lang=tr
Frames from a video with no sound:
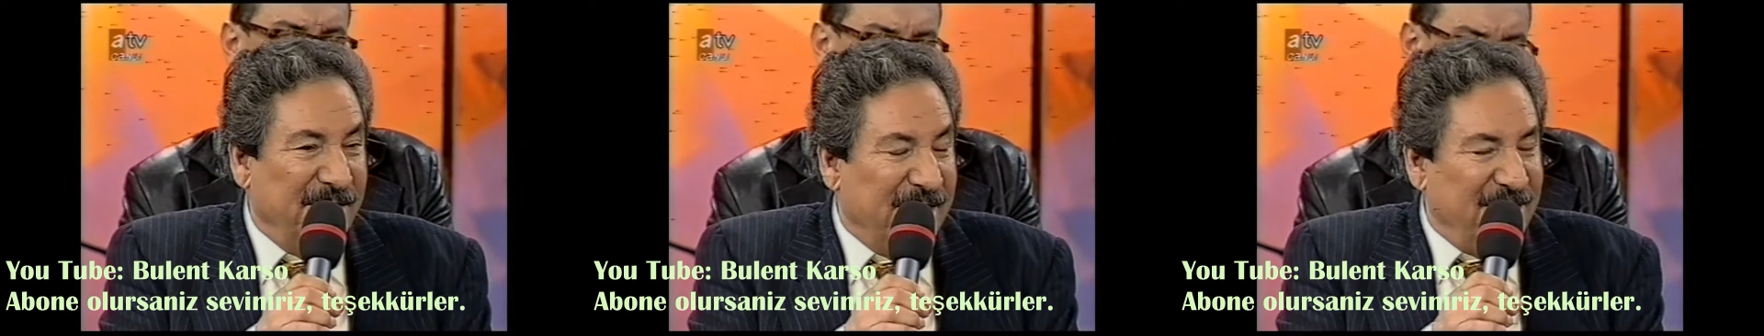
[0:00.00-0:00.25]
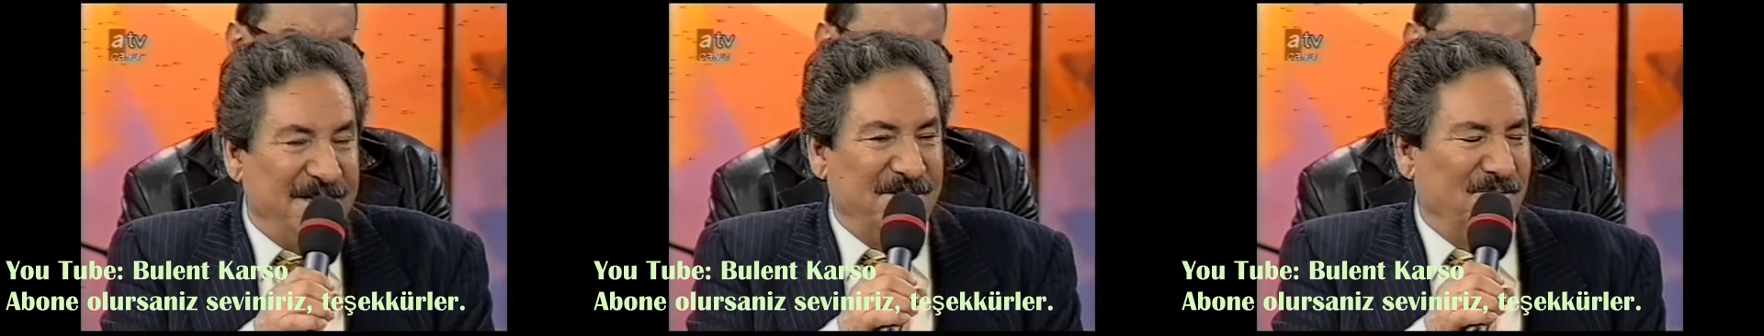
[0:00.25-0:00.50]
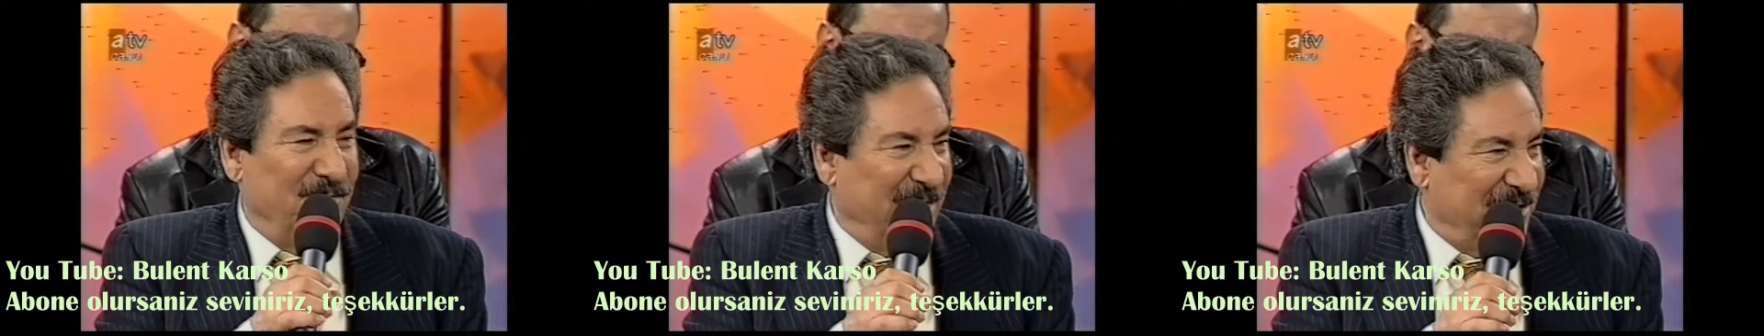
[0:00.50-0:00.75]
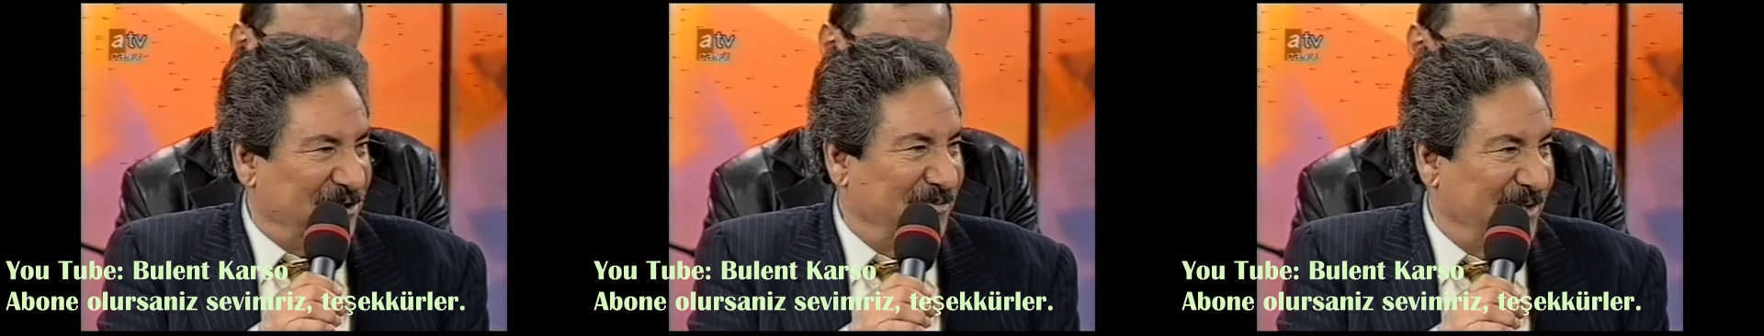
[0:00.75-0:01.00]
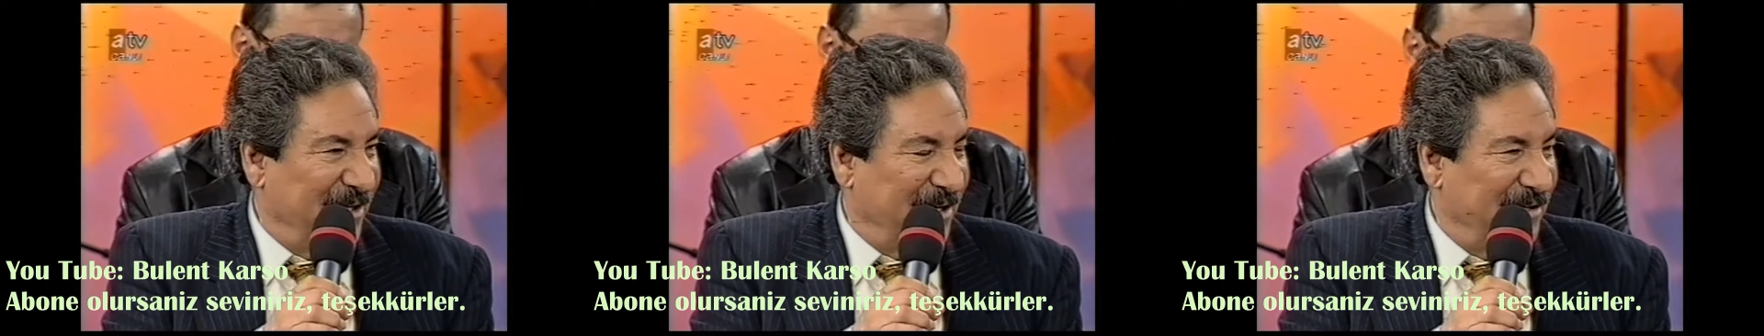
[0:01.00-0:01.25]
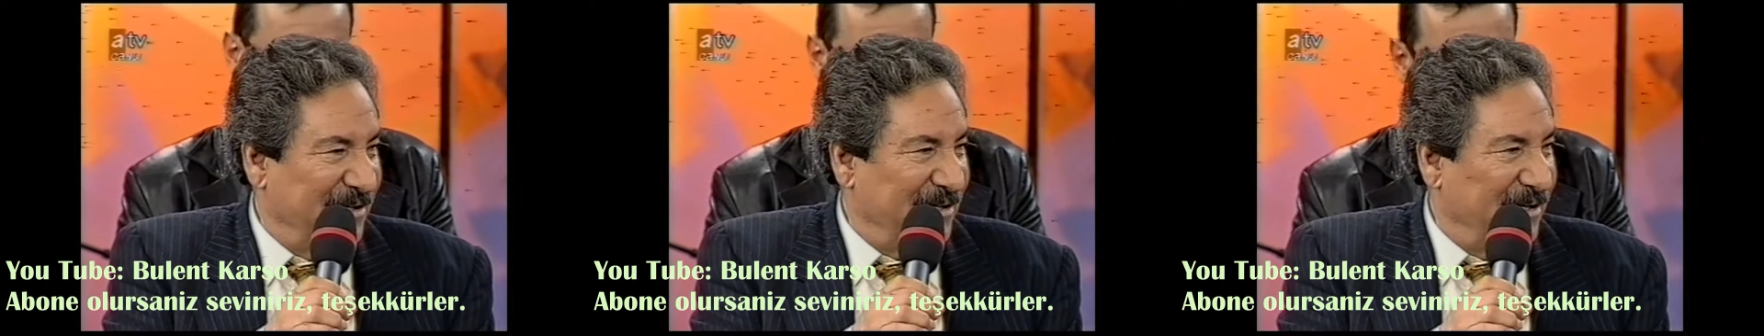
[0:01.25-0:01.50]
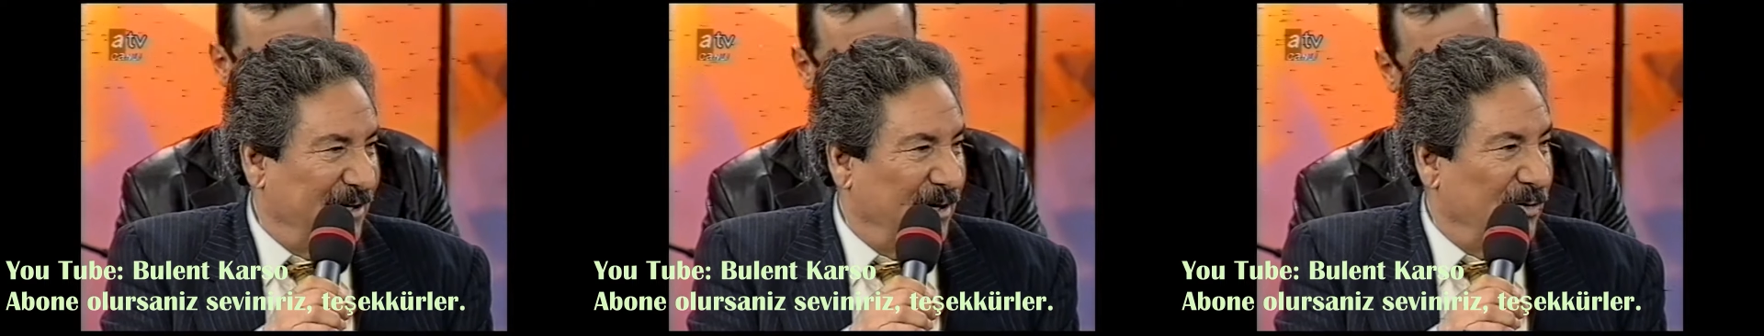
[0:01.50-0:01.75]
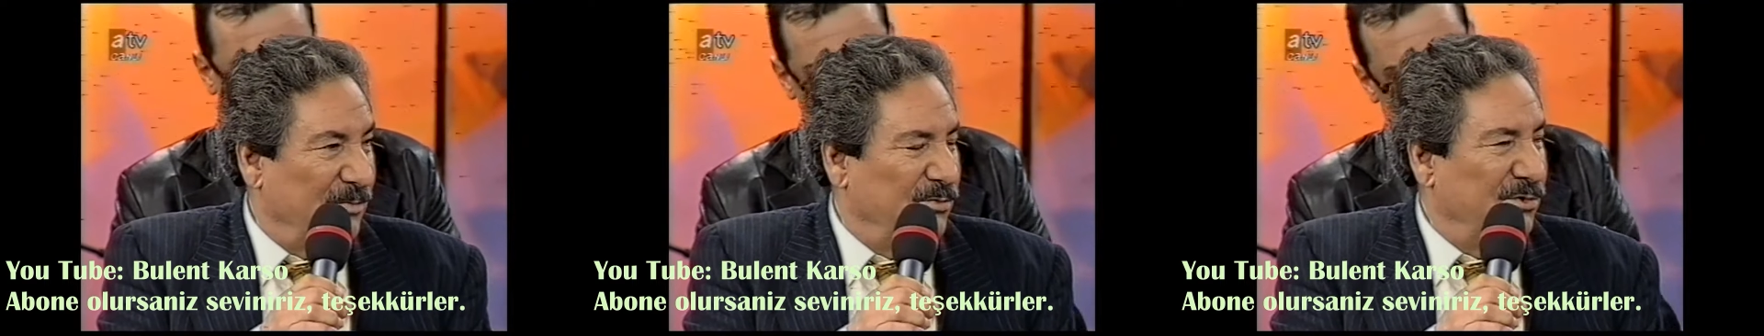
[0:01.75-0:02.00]
ne diyeyim ben şimdi ya?
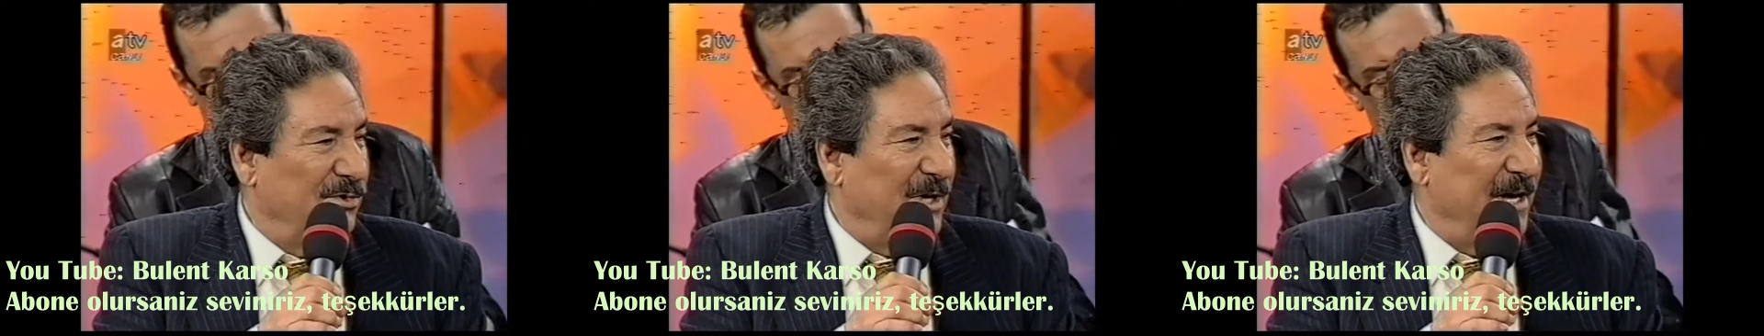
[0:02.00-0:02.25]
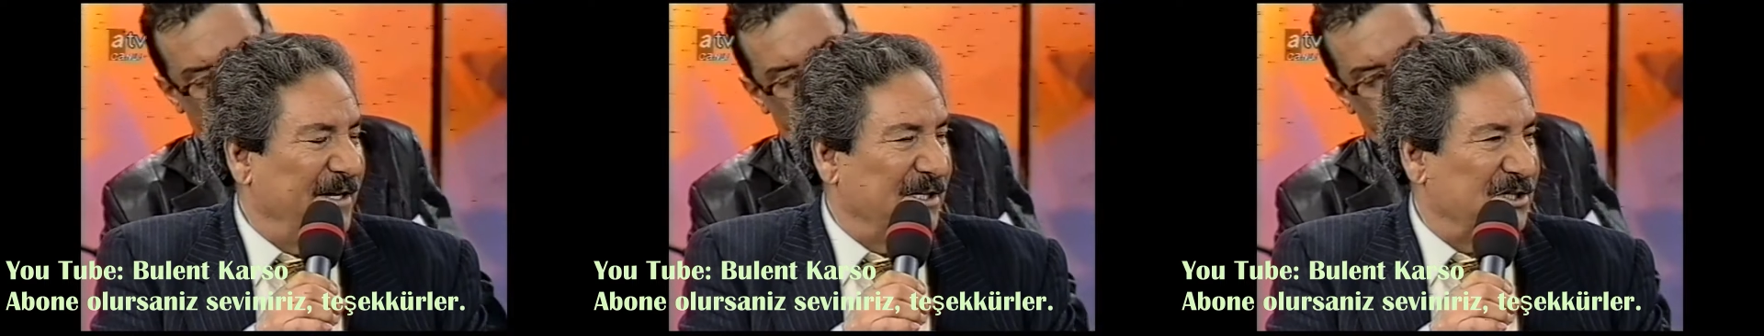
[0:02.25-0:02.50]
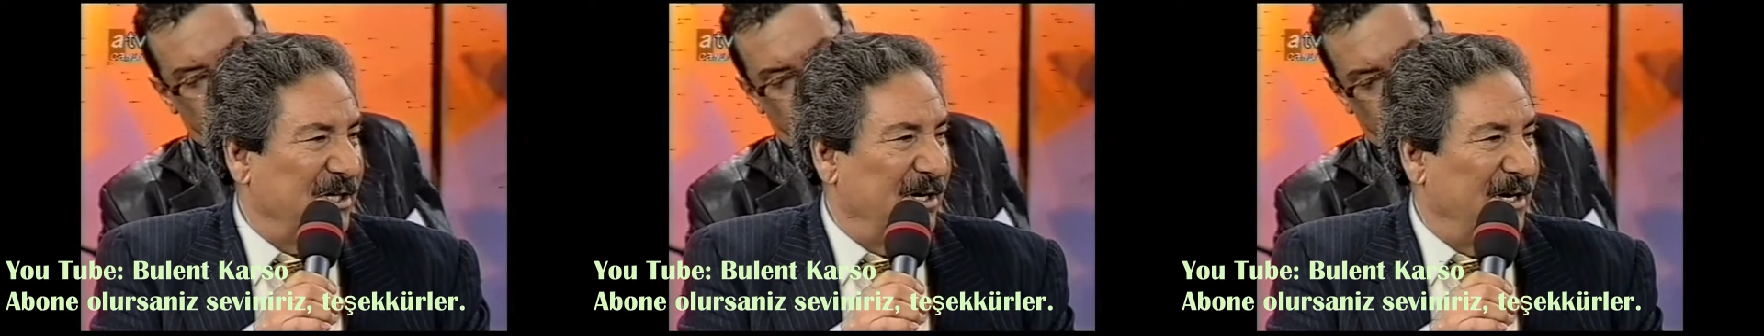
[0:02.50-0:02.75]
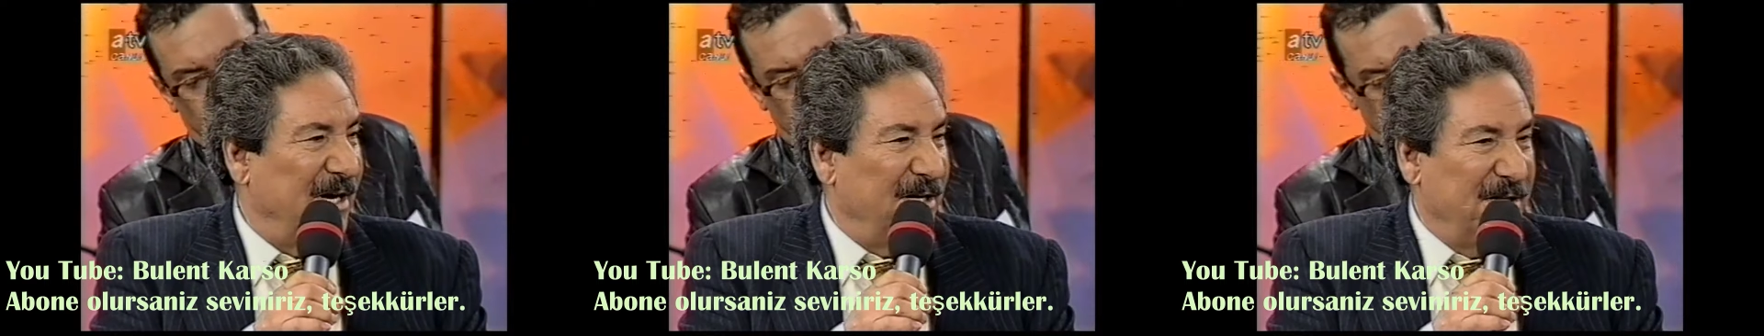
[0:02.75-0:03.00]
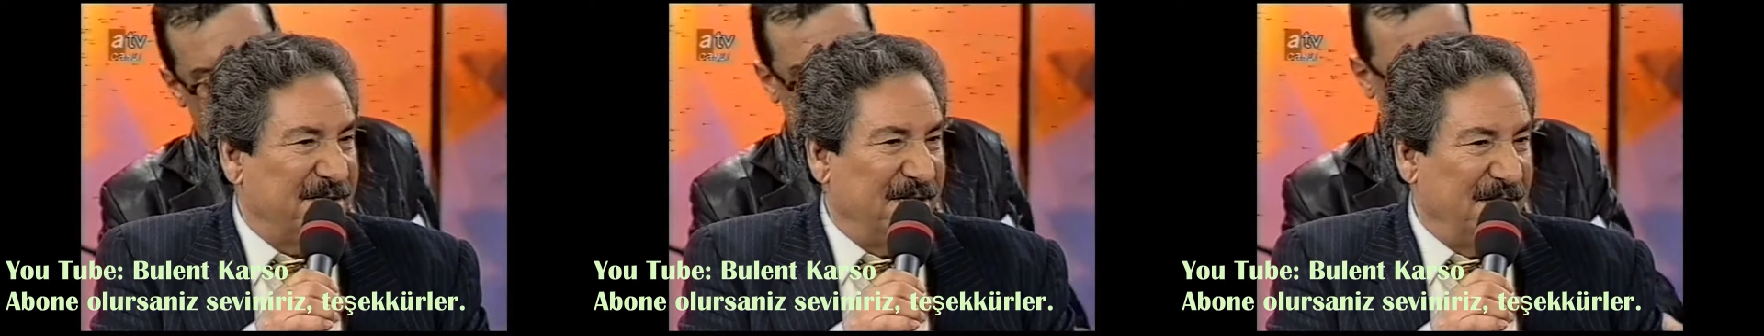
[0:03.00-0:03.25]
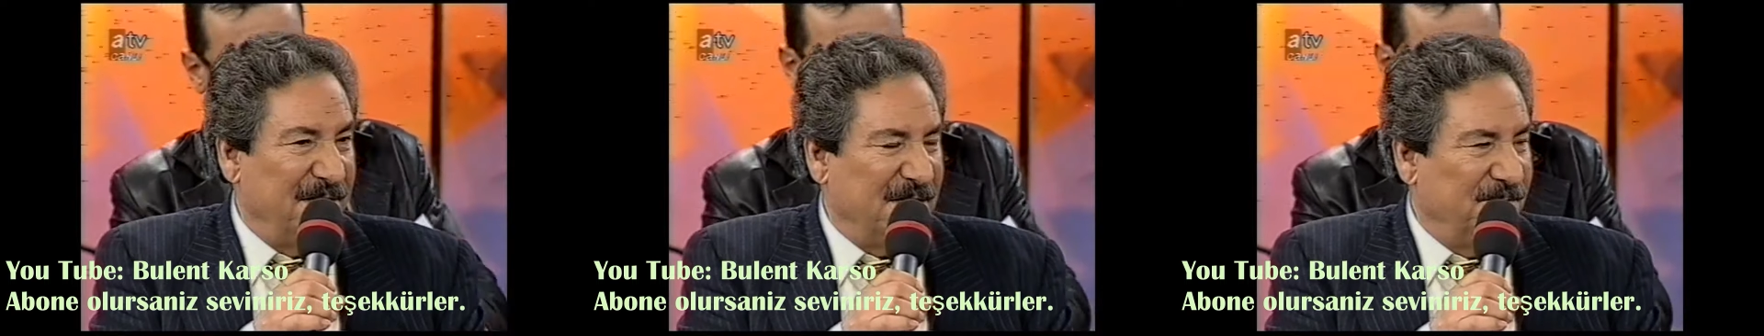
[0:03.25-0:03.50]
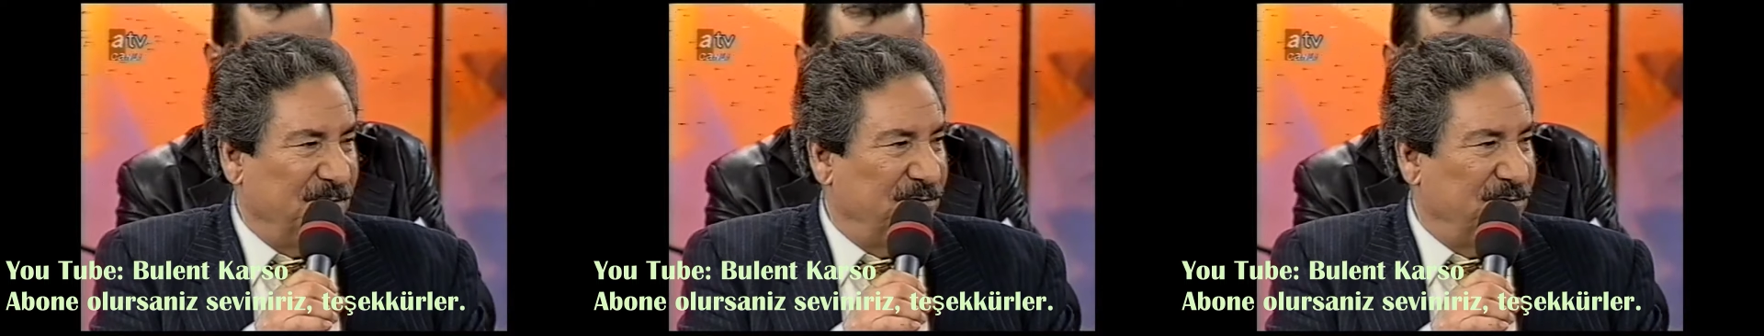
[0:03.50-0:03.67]
Bu en aşağı 50 senelik bir